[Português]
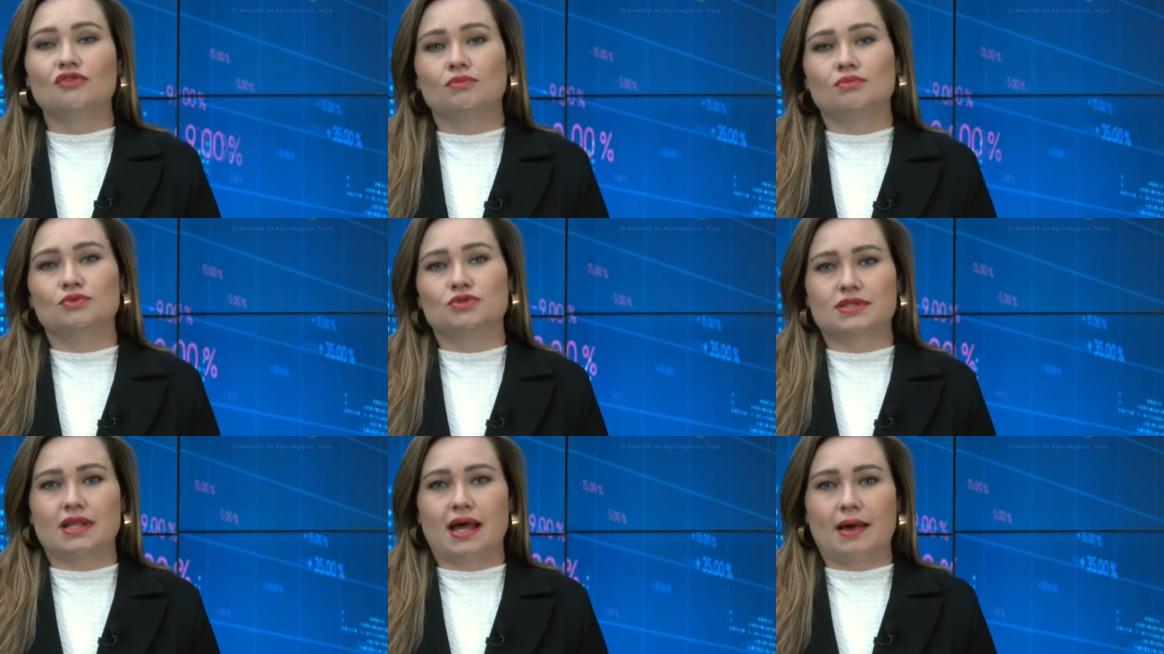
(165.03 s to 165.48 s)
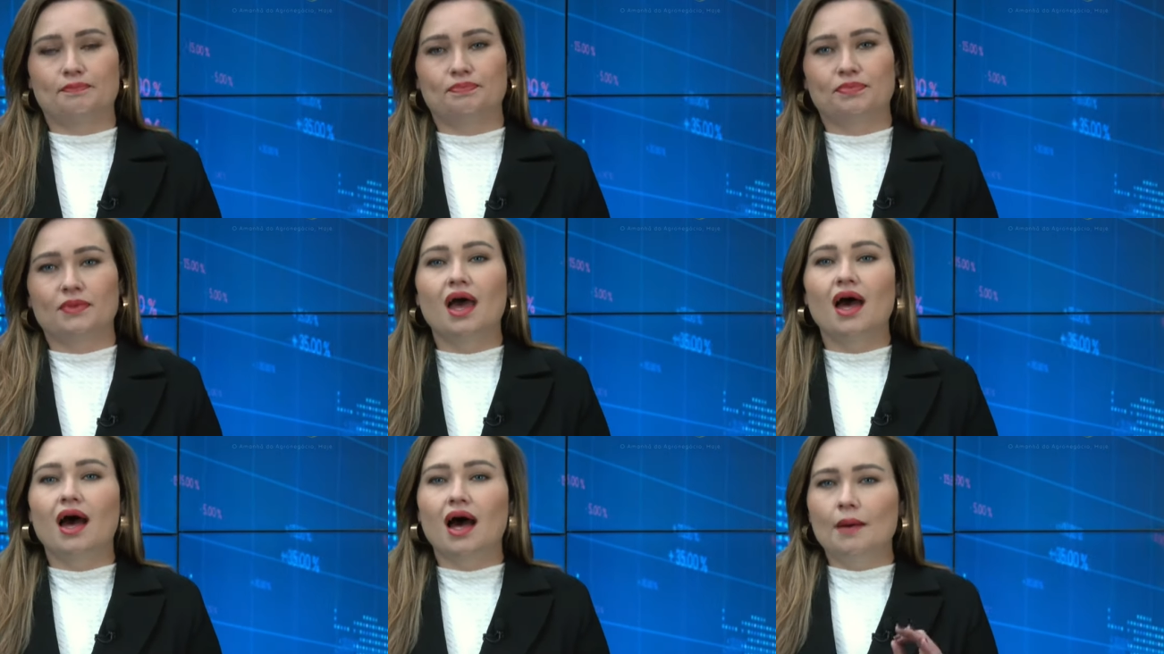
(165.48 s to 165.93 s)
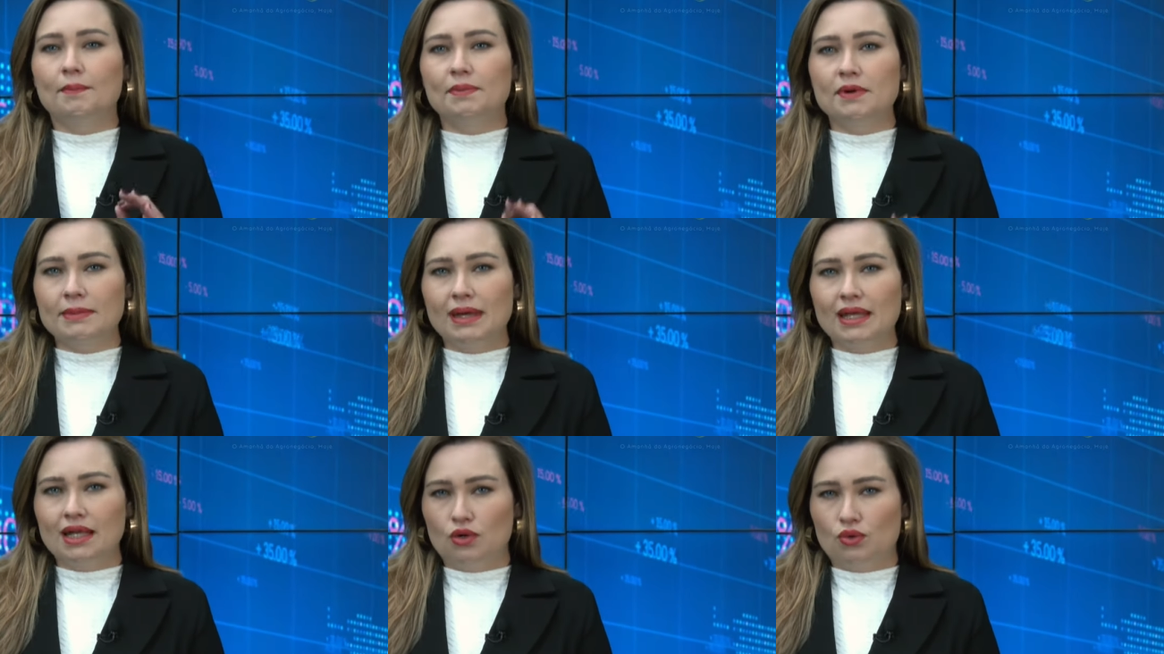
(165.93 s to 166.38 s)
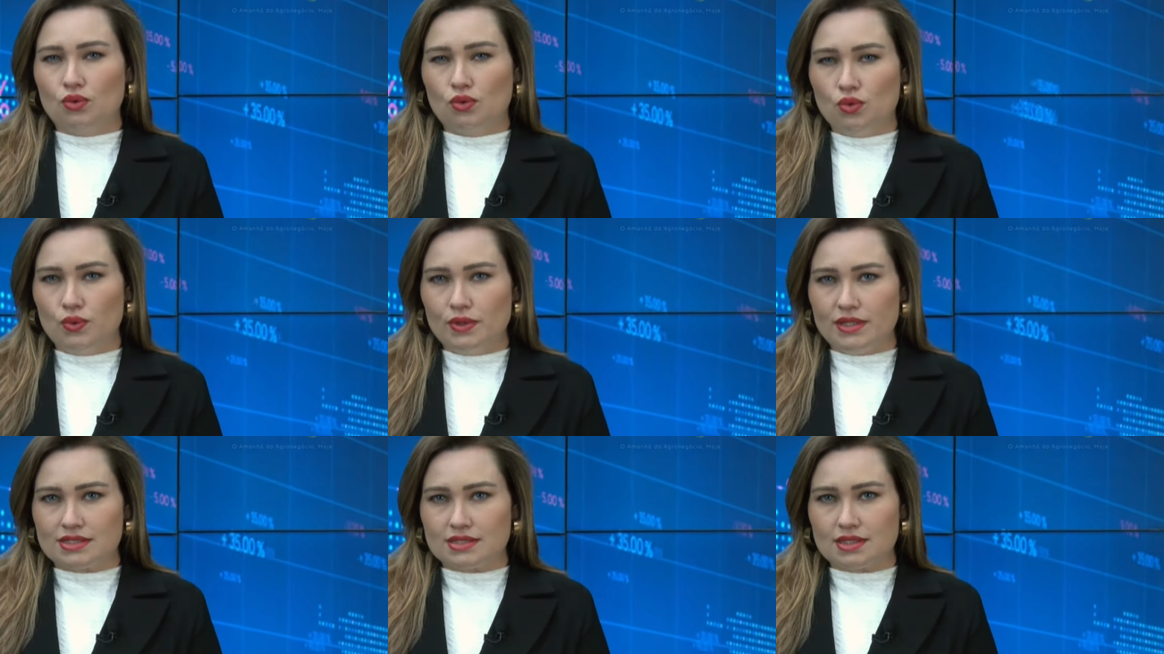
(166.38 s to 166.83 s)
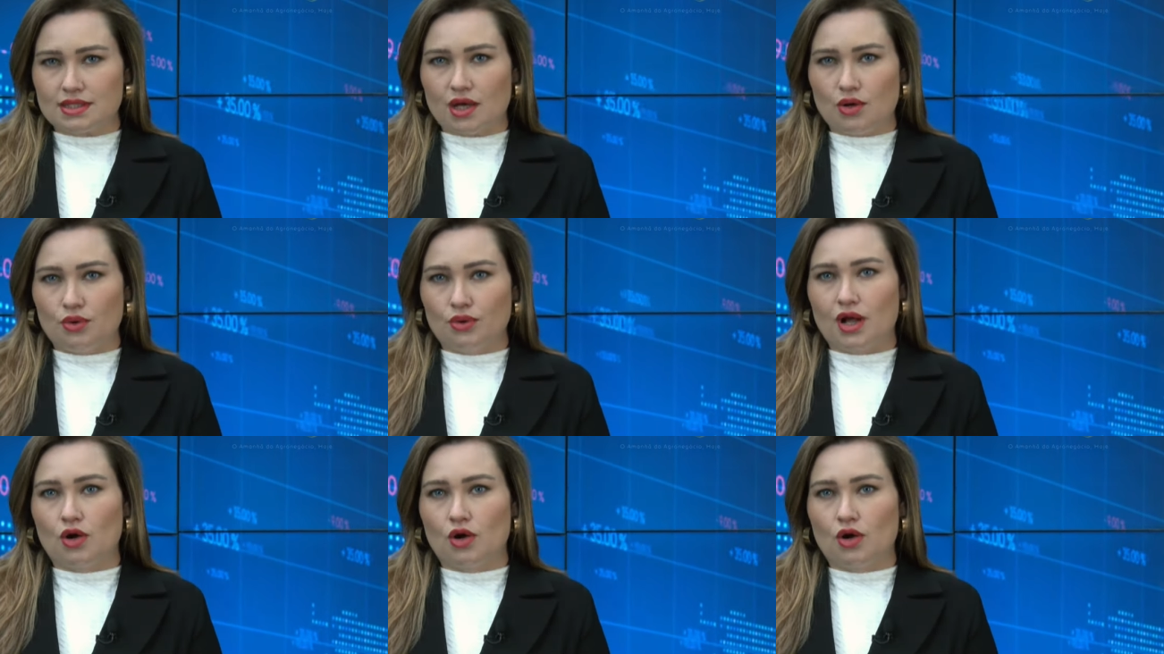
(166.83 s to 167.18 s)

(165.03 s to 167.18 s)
Então vamos lá. A primeira coisa que